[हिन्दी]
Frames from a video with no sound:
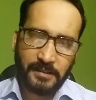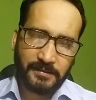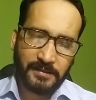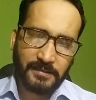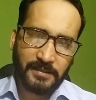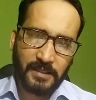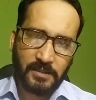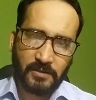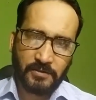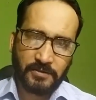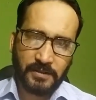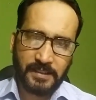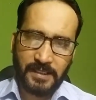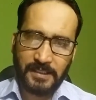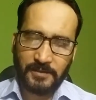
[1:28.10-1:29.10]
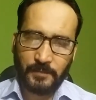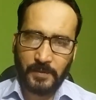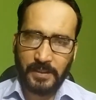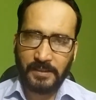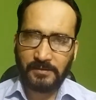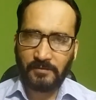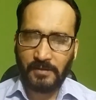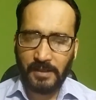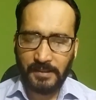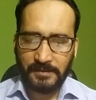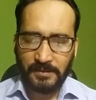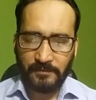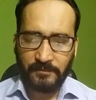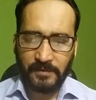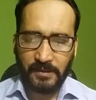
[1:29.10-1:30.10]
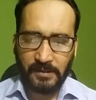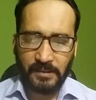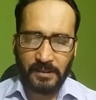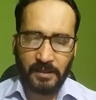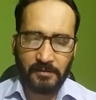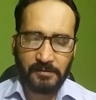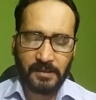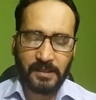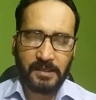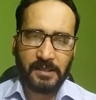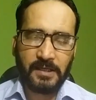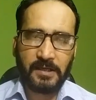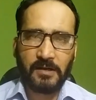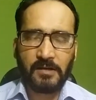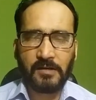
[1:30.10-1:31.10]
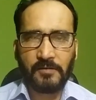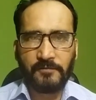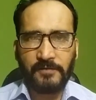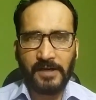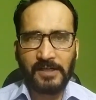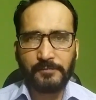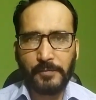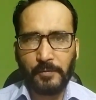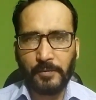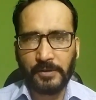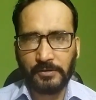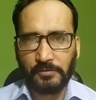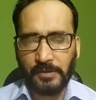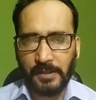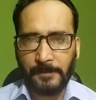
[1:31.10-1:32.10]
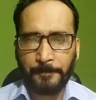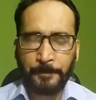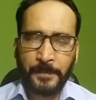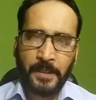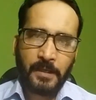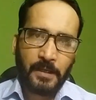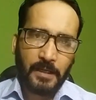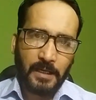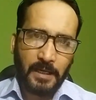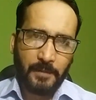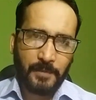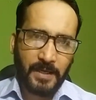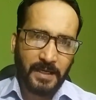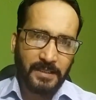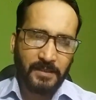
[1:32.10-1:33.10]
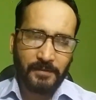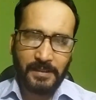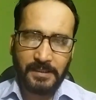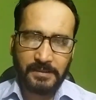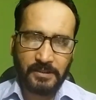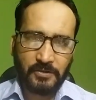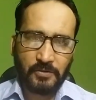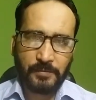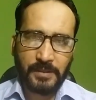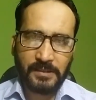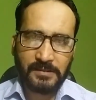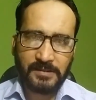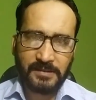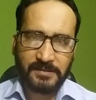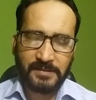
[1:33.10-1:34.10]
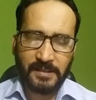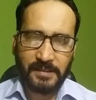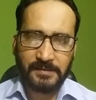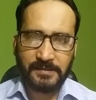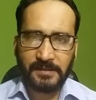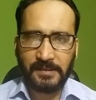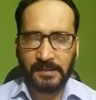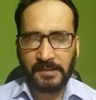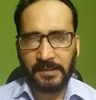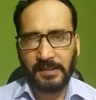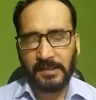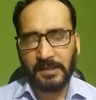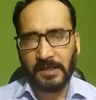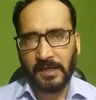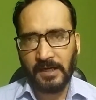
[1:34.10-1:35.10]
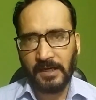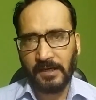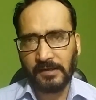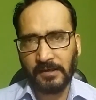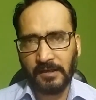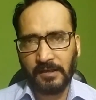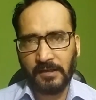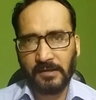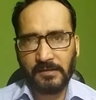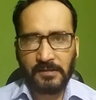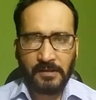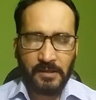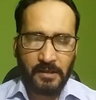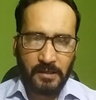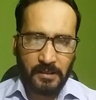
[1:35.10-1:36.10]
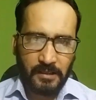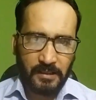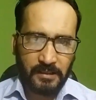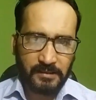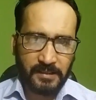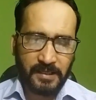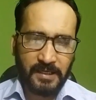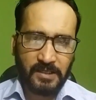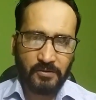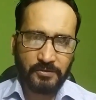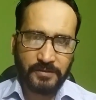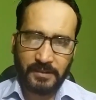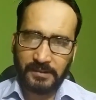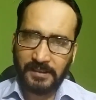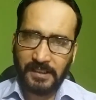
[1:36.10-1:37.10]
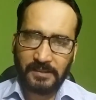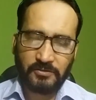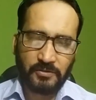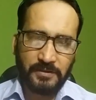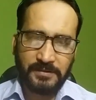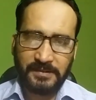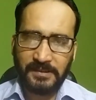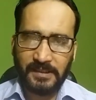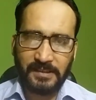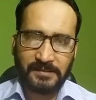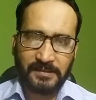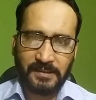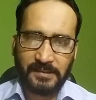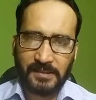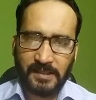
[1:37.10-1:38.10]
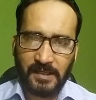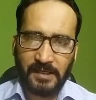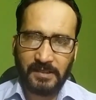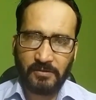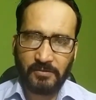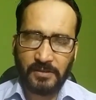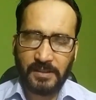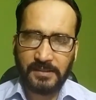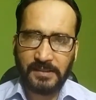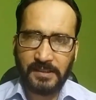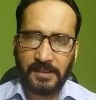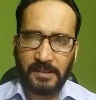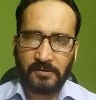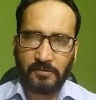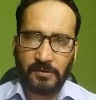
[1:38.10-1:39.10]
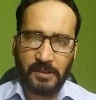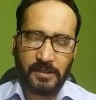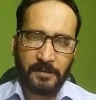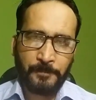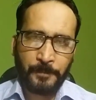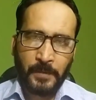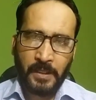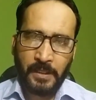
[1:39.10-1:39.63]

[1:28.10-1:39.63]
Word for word: दस हज़ार नौ सौ के आसपास वहाँ से फिर गिरावट रही और फ्लैट में बंद हुआ है अब आने वाले दिनों में जिस तरह से देखिए ट्रेड हो सकता है तो इसी तरह से ट्रेड होना चाहिए क्योंकि